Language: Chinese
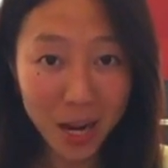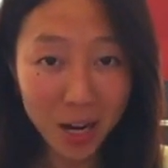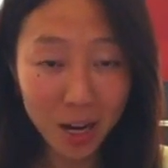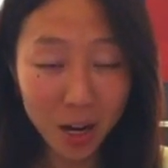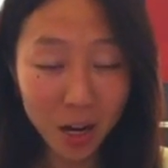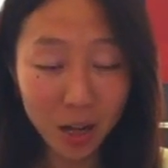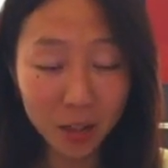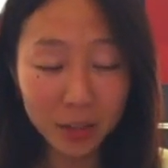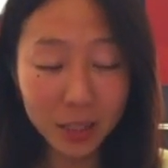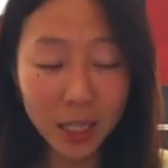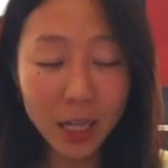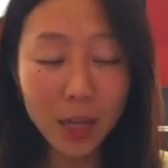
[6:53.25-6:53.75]

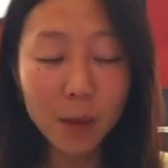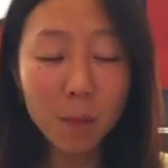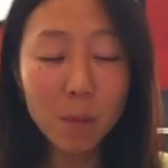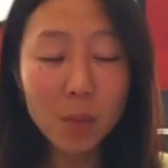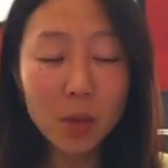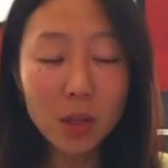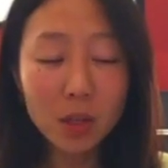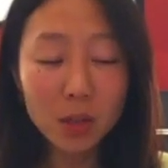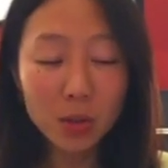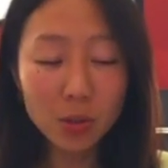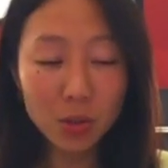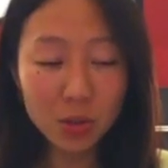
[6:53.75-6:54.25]
好，那
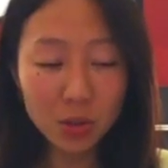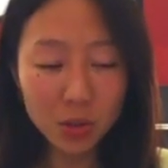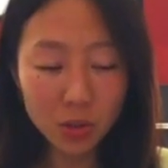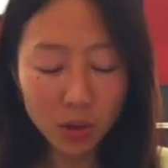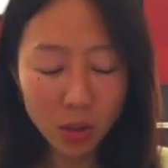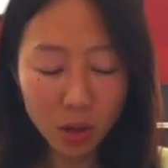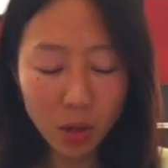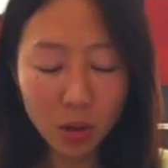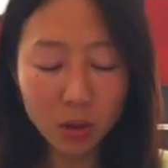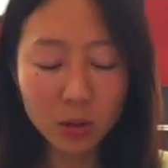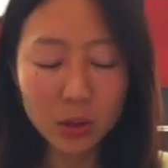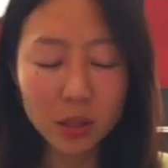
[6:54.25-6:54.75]
之
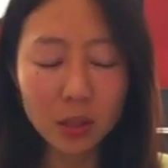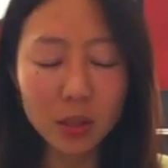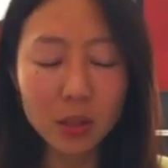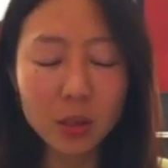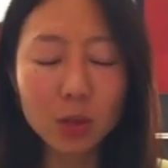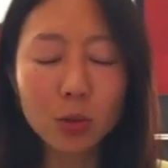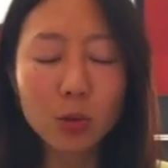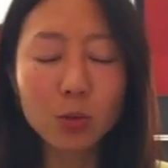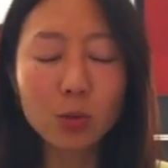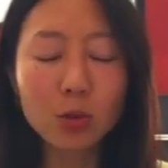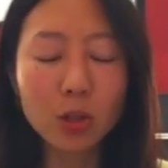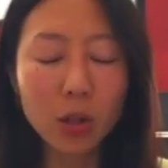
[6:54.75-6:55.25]
后你的
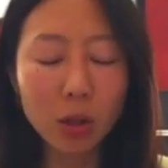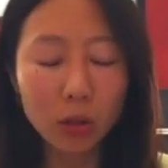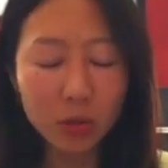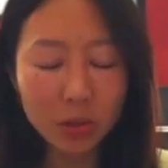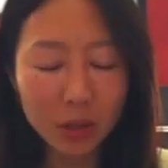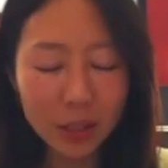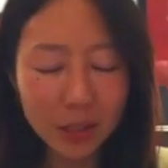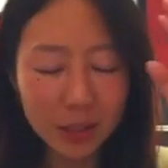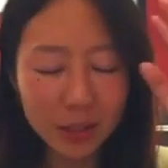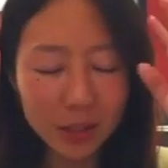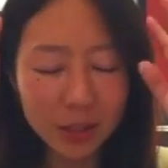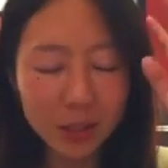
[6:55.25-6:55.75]
户头，
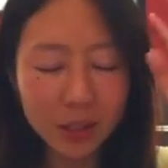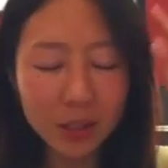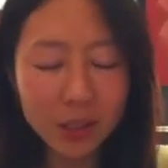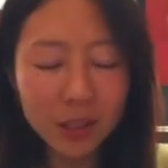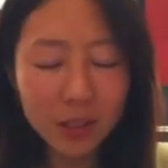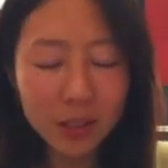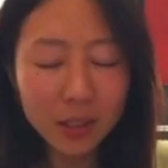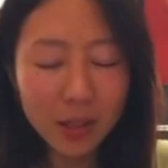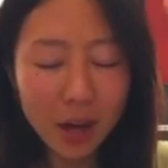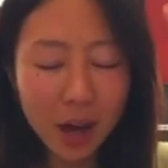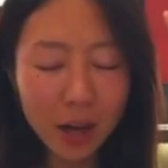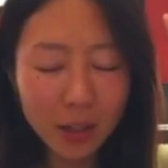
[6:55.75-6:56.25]
你的
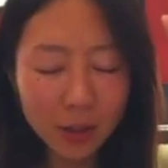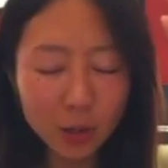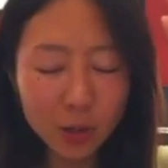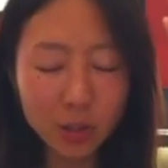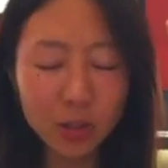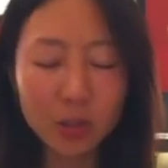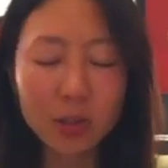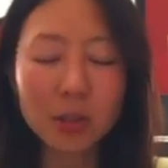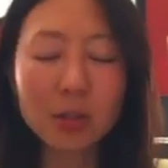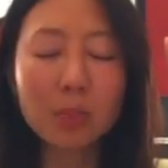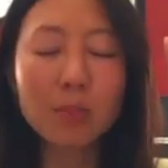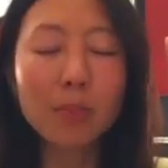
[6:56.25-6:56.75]

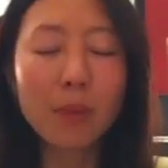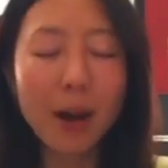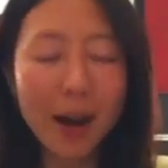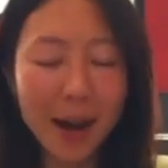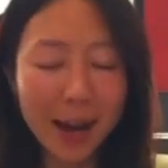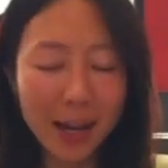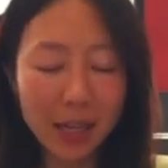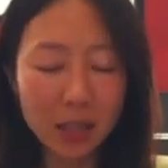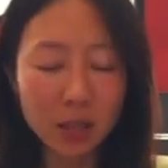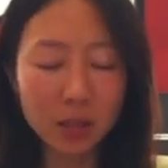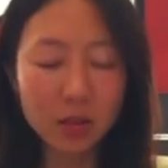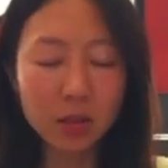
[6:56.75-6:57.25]
conscious
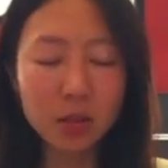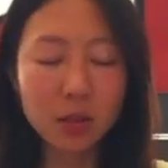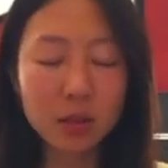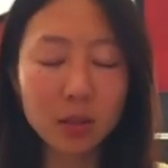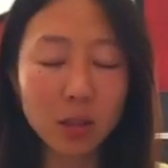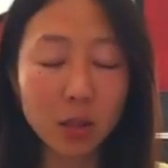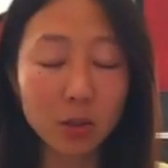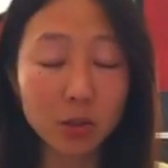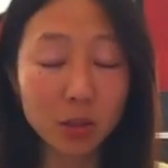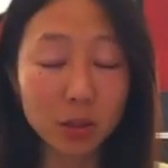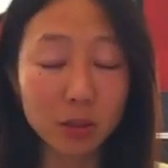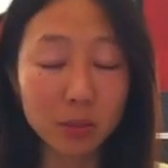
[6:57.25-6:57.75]
mind，这
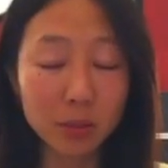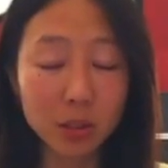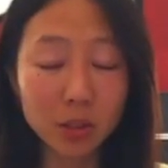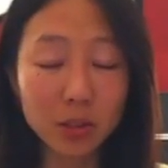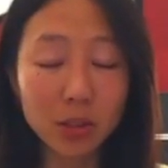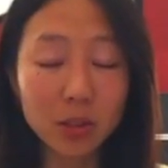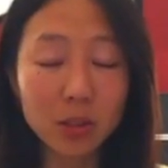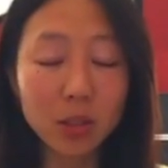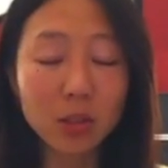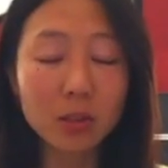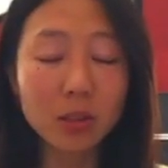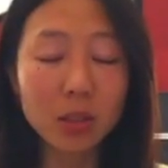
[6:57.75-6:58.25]
叫什么？
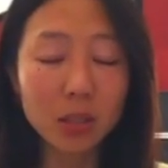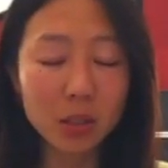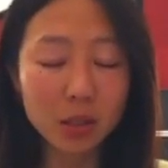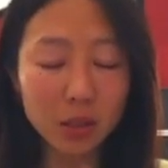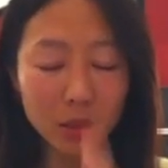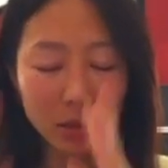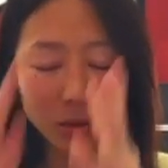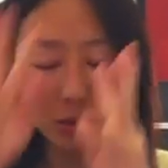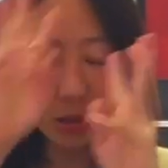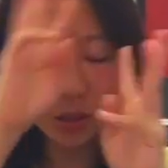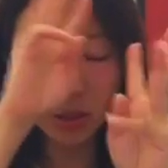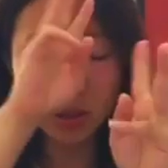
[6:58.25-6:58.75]
这叫你
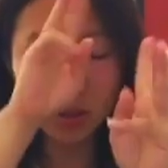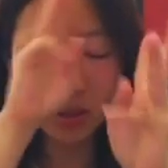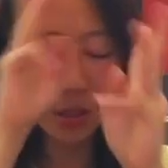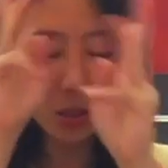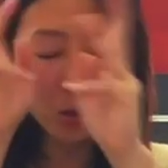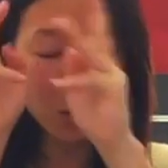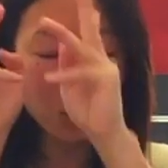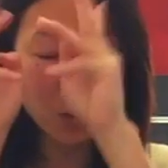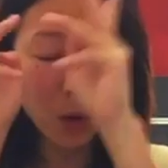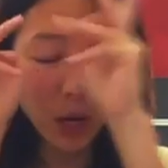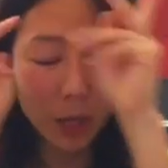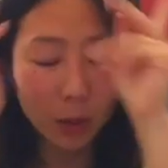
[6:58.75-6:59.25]
的神
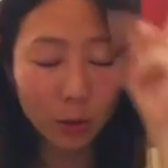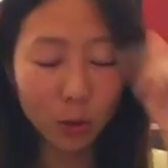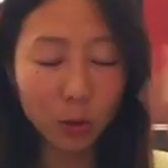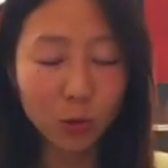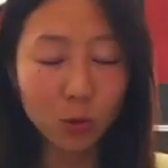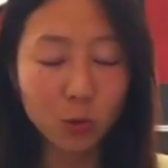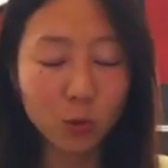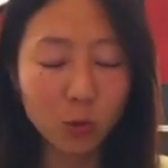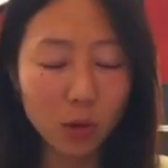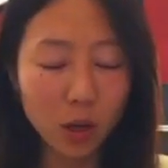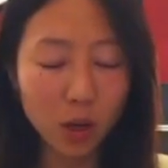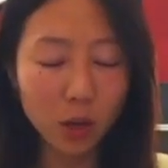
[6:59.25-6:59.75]
经网
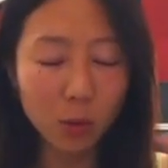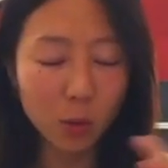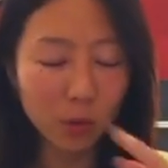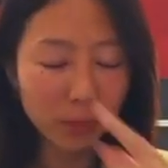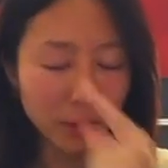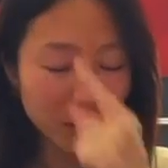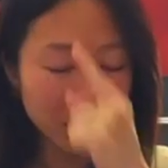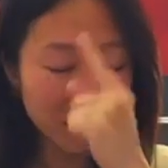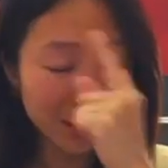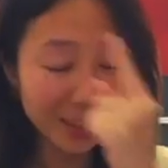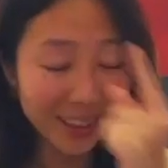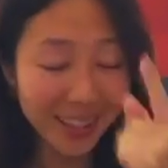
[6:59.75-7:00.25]
络。哈，我
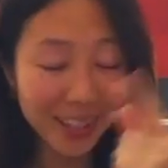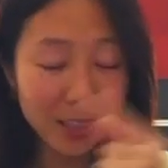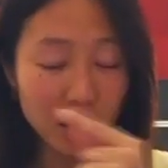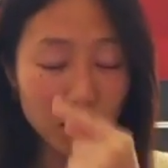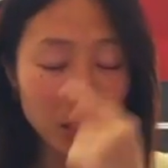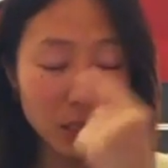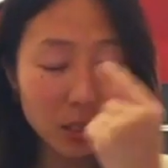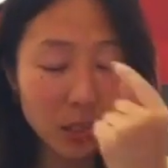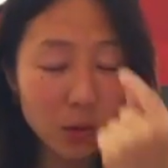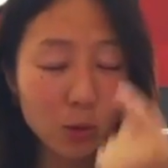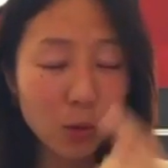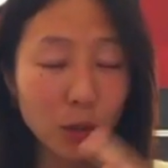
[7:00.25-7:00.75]
们人类的
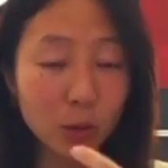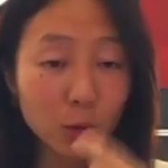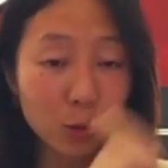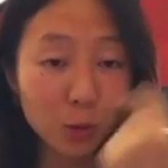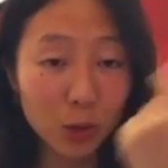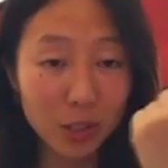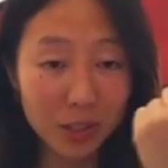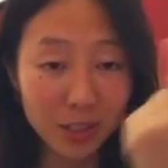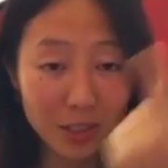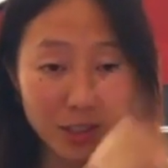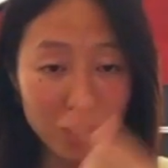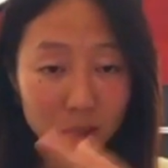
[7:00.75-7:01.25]
神经网络
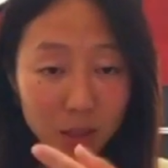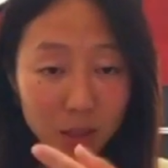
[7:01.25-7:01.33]
其实